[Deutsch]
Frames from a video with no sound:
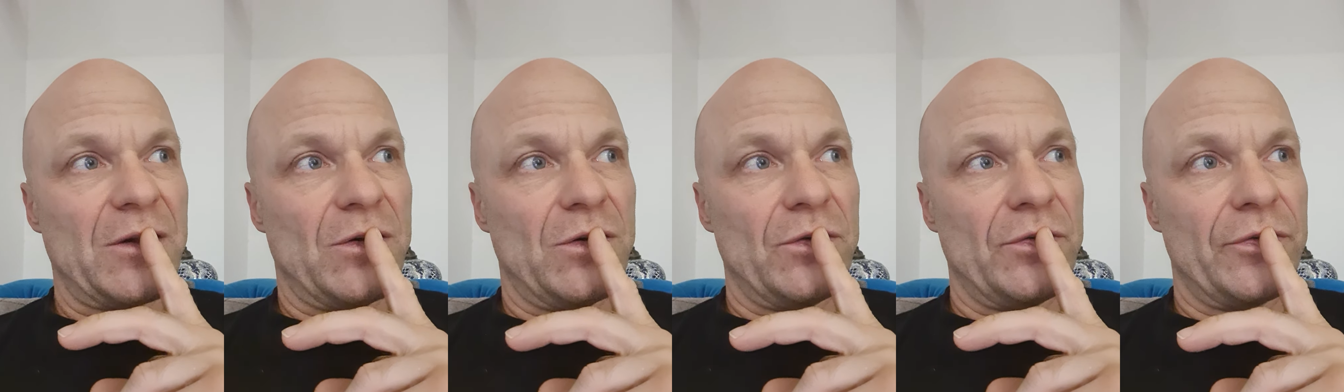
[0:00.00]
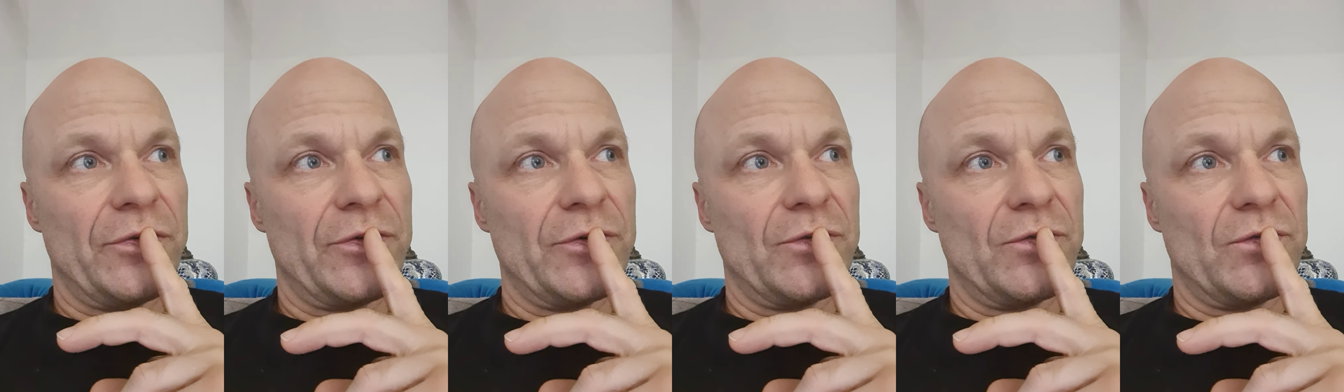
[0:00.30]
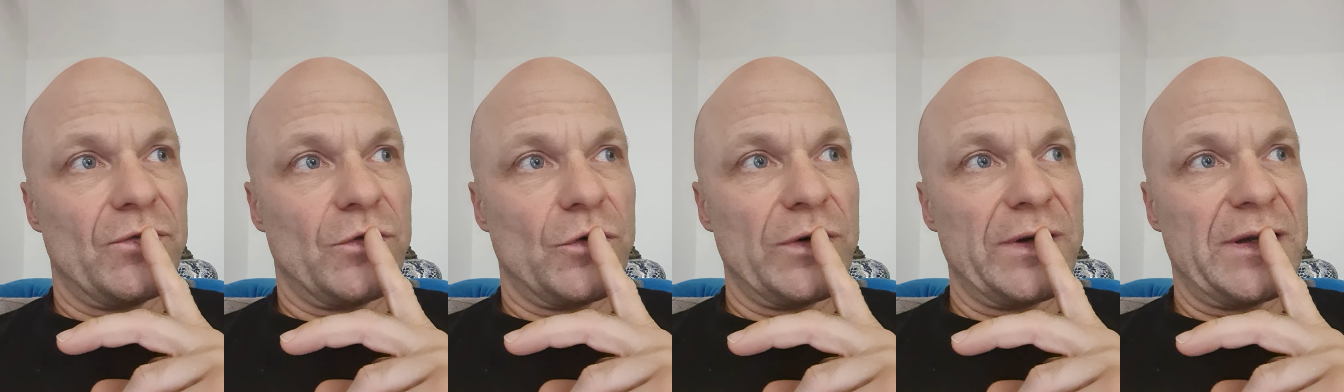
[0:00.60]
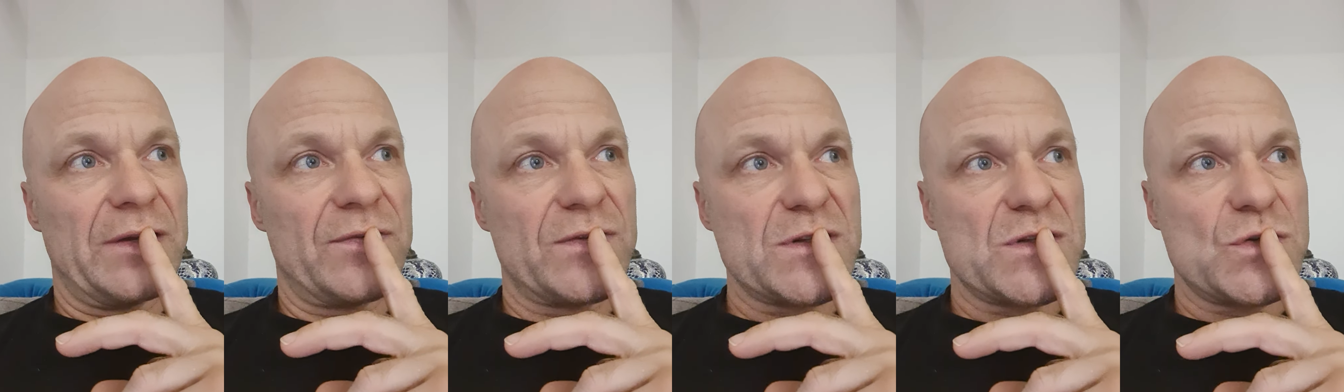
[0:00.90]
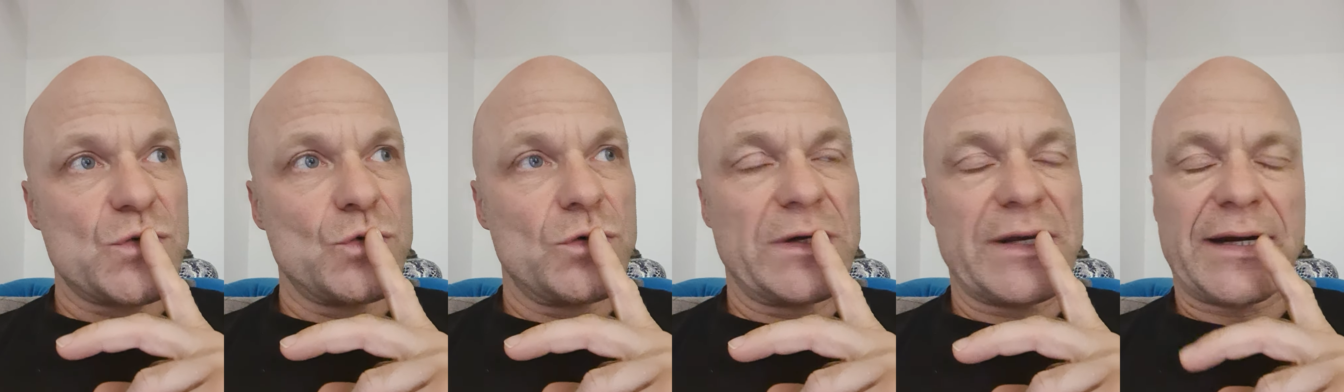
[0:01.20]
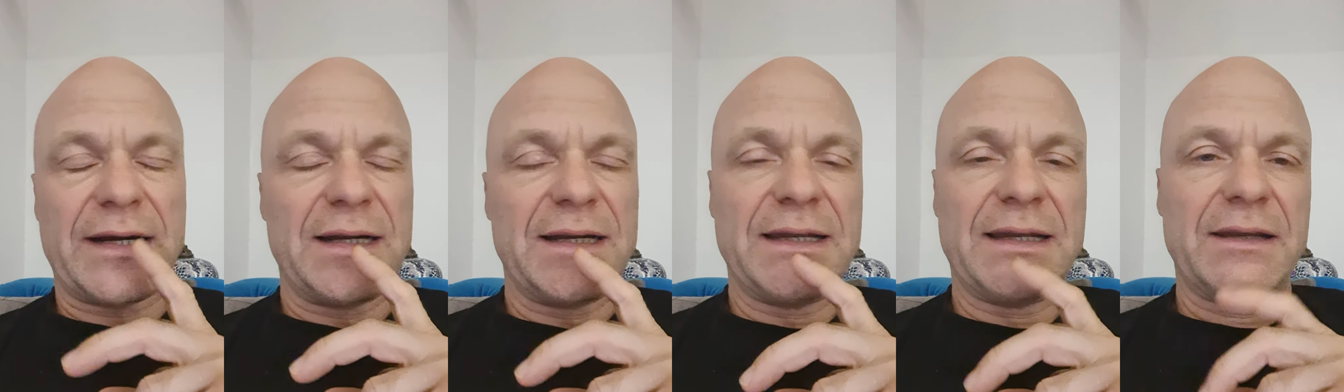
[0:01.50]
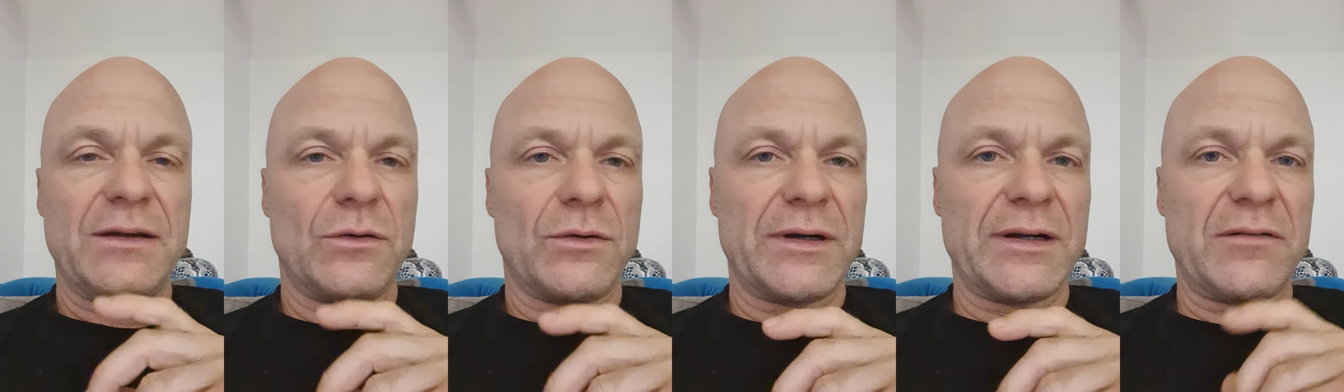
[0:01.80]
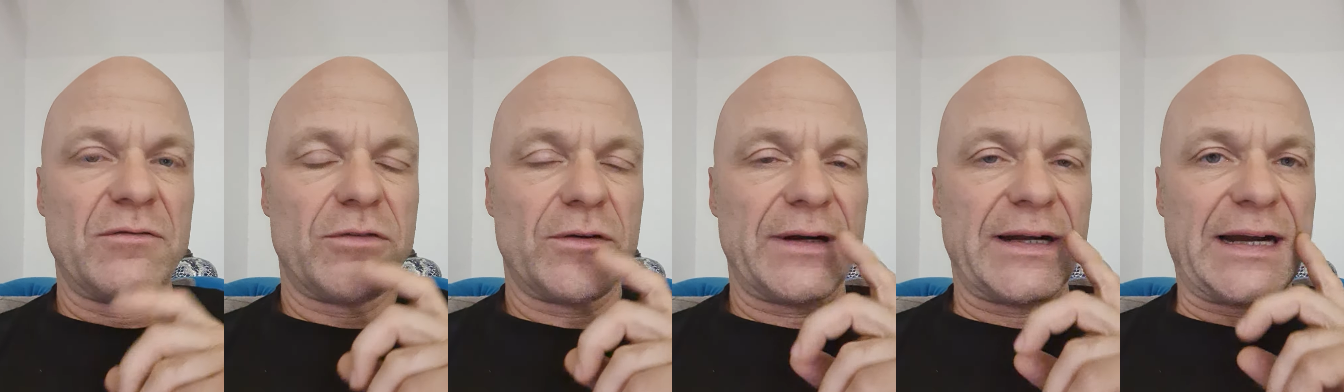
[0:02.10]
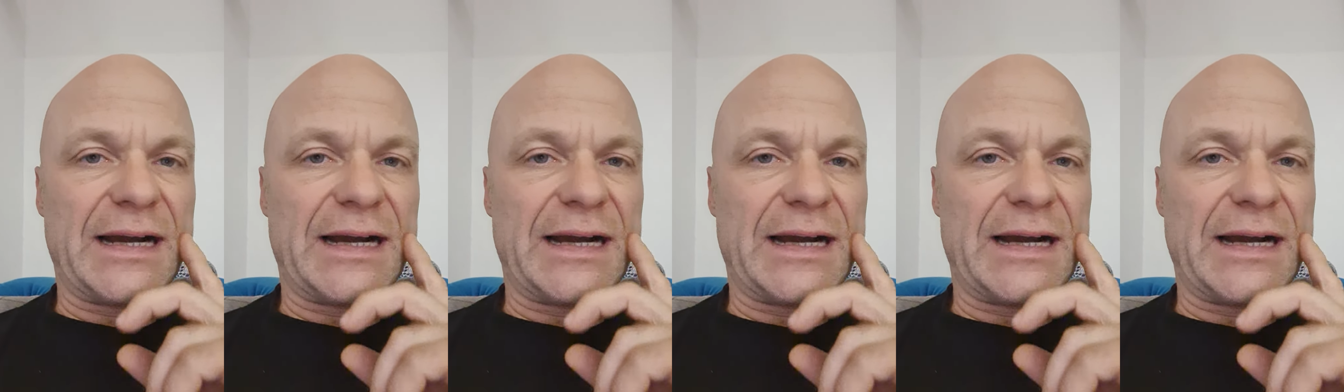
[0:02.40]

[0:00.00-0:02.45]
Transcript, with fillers: und wo ich versuche, Religionen von